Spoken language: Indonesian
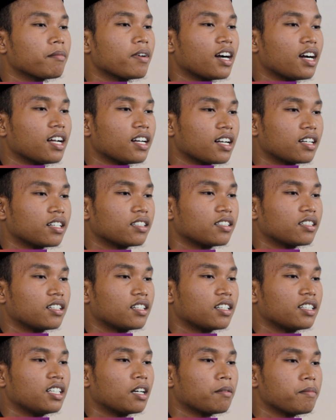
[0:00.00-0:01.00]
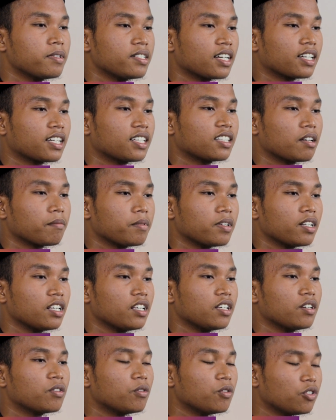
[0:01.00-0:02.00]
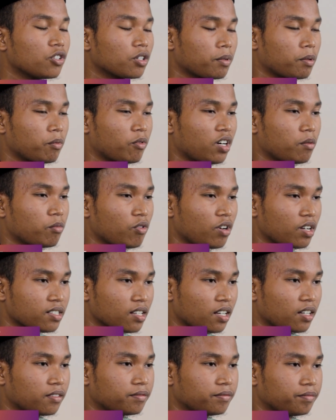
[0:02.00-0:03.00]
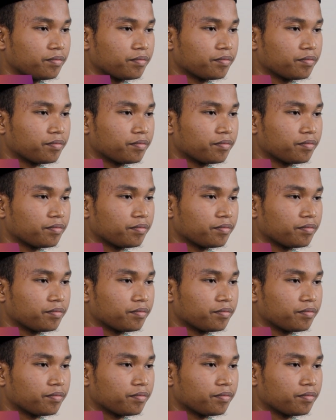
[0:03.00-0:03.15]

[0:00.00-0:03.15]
makanan yang bisa kita pilih untuk berbuka puasa.